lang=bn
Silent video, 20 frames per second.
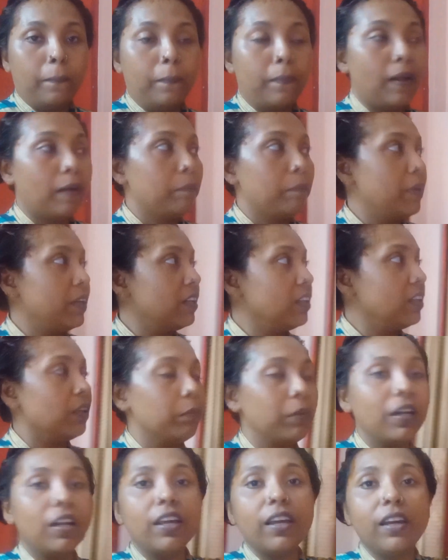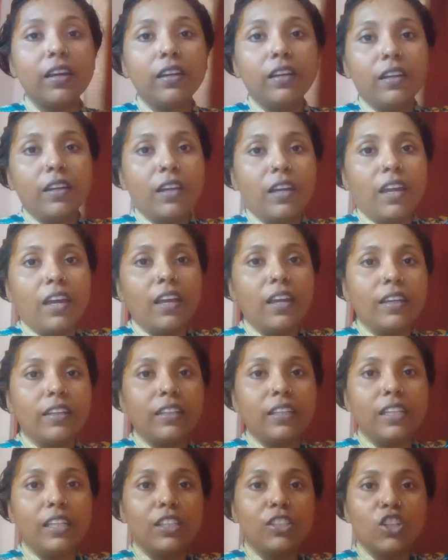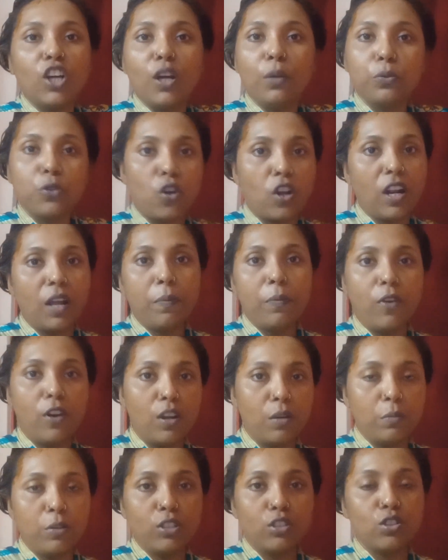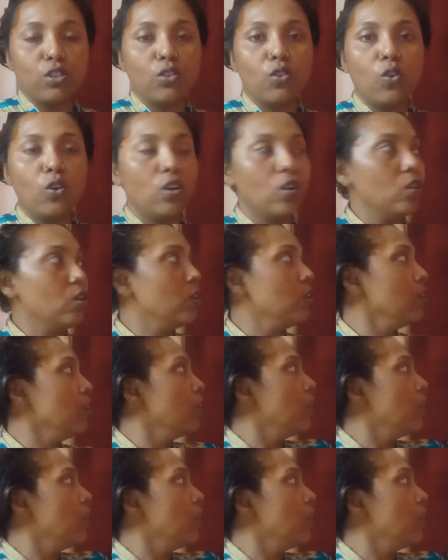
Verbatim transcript: বাপ বেটিতে মিলে হ্যাঁ কি সব সলা পরামর্শ করলো